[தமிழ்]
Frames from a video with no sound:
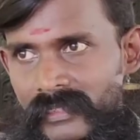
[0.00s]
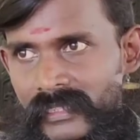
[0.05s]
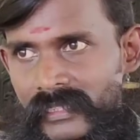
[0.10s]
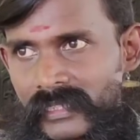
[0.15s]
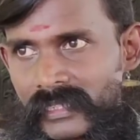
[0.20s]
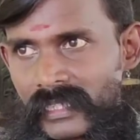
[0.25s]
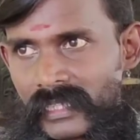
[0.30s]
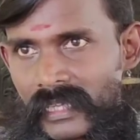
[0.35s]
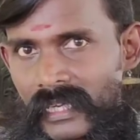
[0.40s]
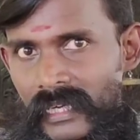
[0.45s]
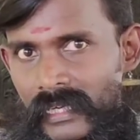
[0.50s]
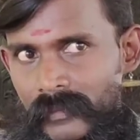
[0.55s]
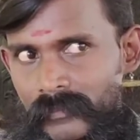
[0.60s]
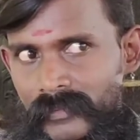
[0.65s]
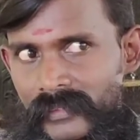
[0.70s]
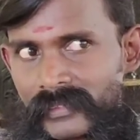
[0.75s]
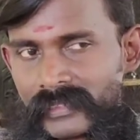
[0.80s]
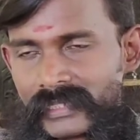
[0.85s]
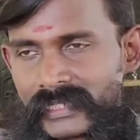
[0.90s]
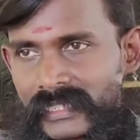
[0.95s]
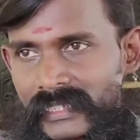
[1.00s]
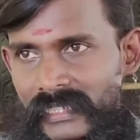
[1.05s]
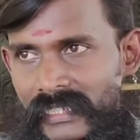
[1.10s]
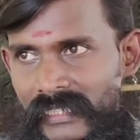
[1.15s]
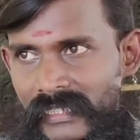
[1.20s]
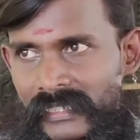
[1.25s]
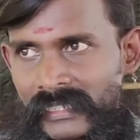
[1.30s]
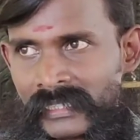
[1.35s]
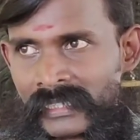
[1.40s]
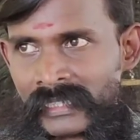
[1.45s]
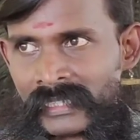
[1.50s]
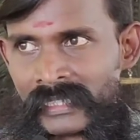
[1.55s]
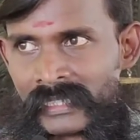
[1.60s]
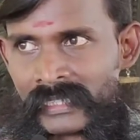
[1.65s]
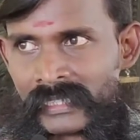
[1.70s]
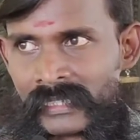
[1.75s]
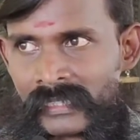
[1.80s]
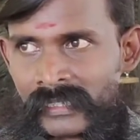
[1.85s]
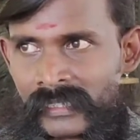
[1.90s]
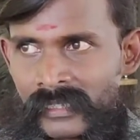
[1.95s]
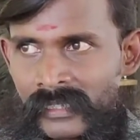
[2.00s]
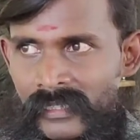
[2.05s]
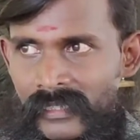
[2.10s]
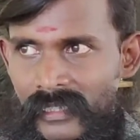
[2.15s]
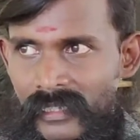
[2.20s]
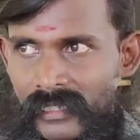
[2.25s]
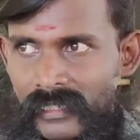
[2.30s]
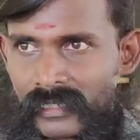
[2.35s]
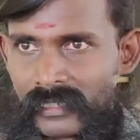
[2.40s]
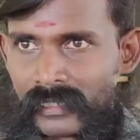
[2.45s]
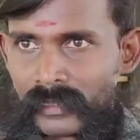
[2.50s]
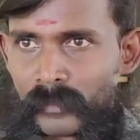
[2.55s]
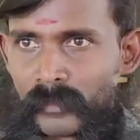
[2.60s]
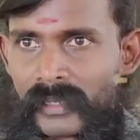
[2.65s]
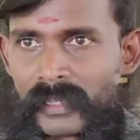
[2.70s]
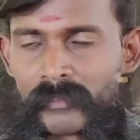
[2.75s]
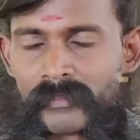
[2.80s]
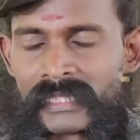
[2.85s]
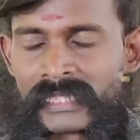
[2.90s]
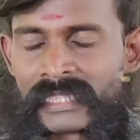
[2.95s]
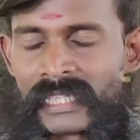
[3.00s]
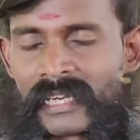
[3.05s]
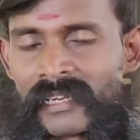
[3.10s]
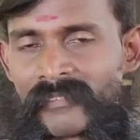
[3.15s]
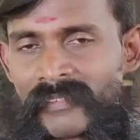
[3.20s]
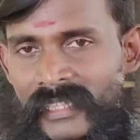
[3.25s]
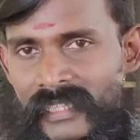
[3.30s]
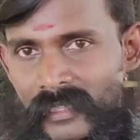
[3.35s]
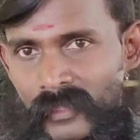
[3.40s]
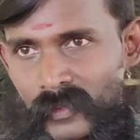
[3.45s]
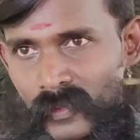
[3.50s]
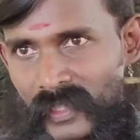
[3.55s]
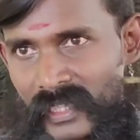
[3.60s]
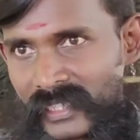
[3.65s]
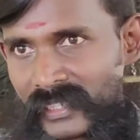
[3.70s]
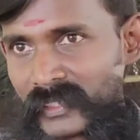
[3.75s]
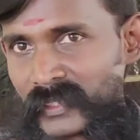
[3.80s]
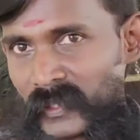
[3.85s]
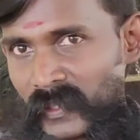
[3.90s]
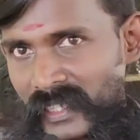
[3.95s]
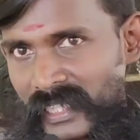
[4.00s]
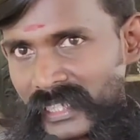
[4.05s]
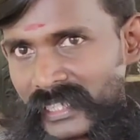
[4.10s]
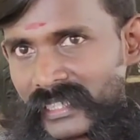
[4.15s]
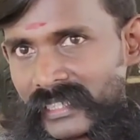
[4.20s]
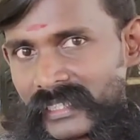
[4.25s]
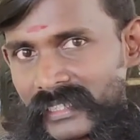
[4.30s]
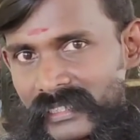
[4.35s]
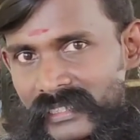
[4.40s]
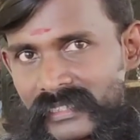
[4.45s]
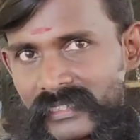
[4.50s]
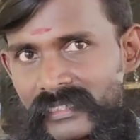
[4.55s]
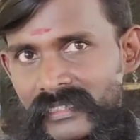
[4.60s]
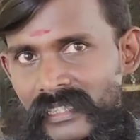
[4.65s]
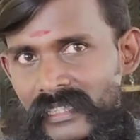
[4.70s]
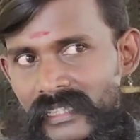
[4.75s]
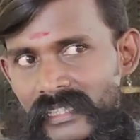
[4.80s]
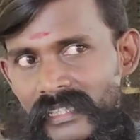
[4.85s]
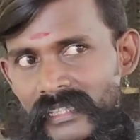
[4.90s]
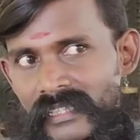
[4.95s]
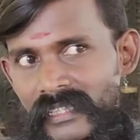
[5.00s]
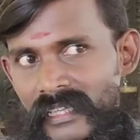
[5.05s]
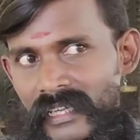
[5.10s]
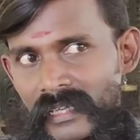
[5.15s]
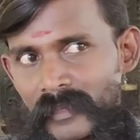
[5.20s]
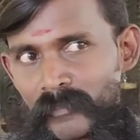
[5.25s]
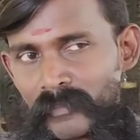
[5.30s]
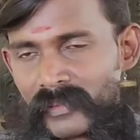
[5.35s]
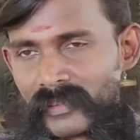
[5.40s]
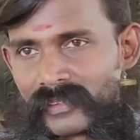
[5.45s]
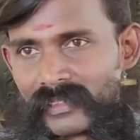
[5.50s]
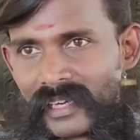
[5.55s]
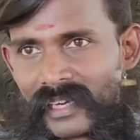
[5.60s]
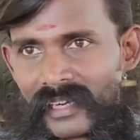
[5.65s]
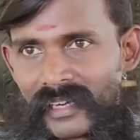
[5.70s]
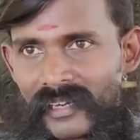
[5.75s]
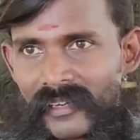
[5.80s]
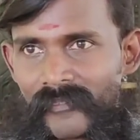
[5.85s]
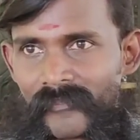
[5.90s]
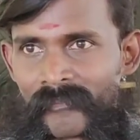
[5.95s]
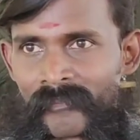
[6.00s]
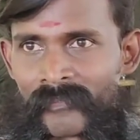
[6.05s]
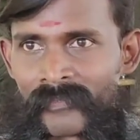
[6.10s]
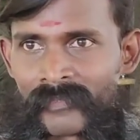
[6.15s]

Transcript: தான் வந்து என்னை அனுப்பி வச்சாங்க இந்த மாதிரி மீசையெல்லாம் வைக்கக்கூடாதுன்னு சொல்லி தான் அங்கேருந்து அனுப்பி விட்டாங்க